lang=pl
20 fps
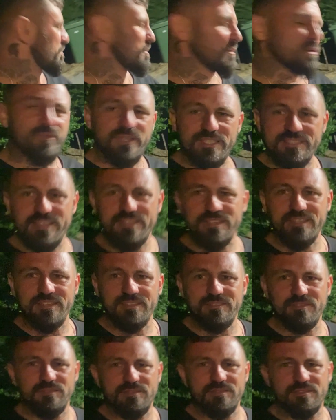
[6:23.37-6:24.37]

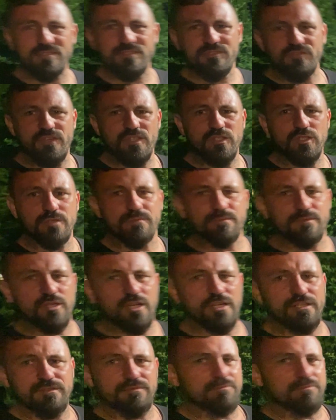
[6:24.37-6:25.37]
prowadzenie, to jest świeży
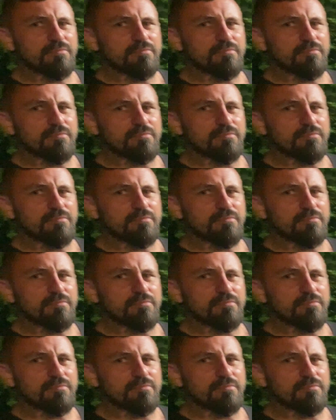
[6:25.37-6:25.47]
sprzęt,